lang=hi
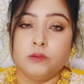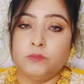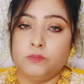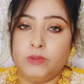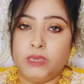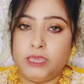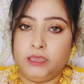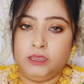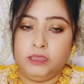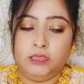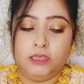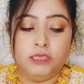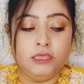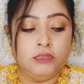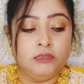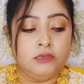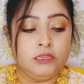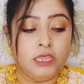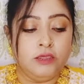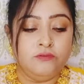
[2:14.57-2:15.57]
मैं
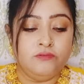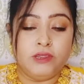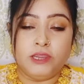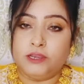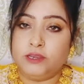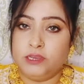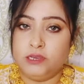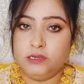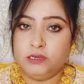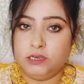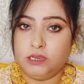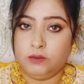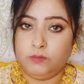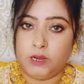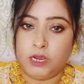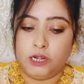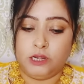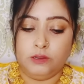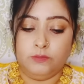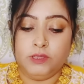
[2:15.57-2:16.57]
इनके वेरिएंट के
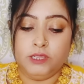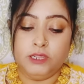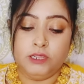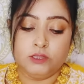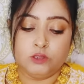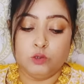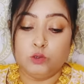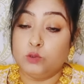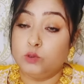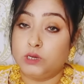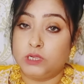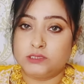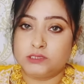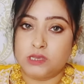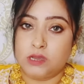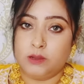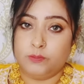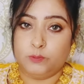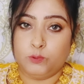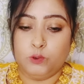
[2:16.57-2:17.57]
बारे में थोड़ा सा
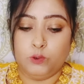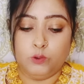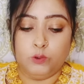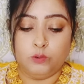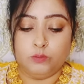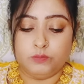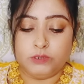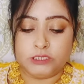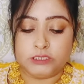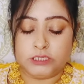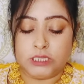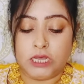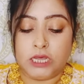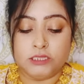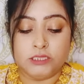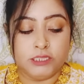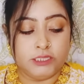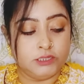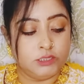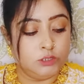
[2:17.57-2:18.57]
आपको बता
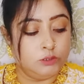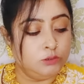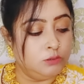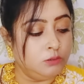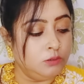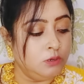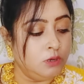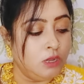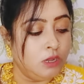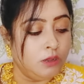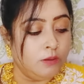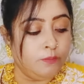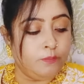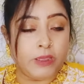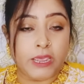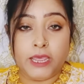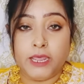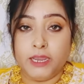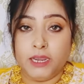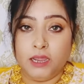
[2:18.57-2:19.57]
देती हूँ
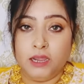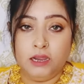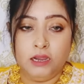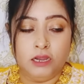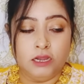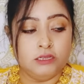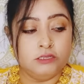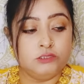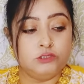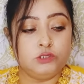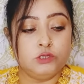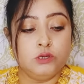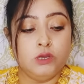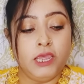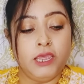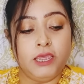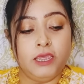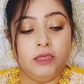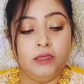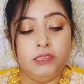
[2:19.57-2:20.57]
पहला जो
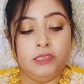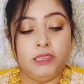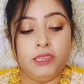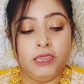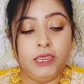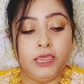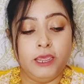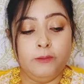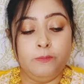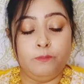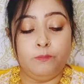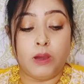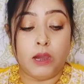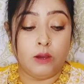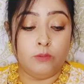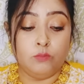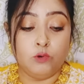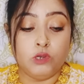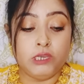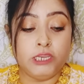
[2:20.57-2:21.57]
है ये है
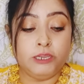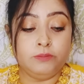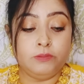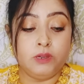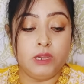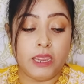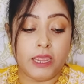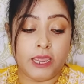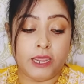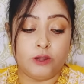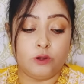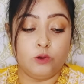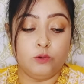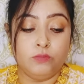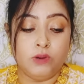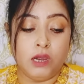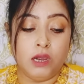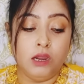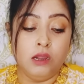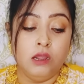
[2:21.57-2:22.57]
पामोली
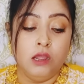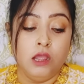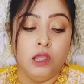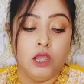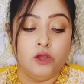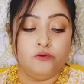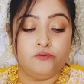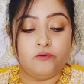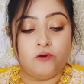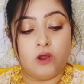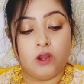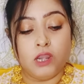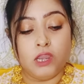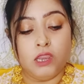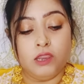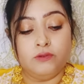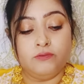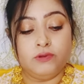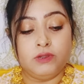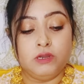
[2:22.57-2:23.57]
एरोमा फॉर
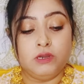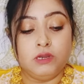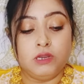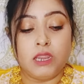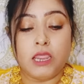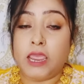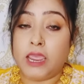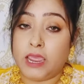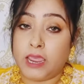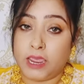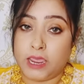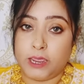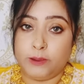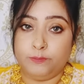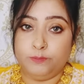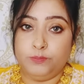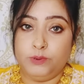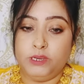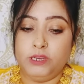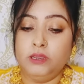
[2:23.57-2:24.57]
एवर
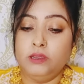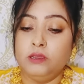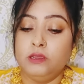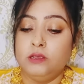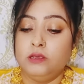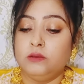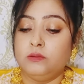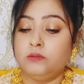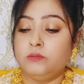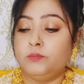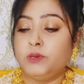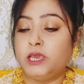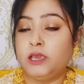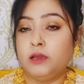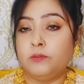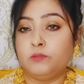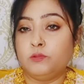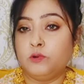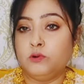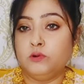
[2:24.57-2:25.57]
हैप्पी मैं
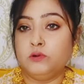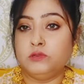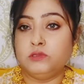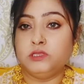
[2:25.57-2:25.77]
आपको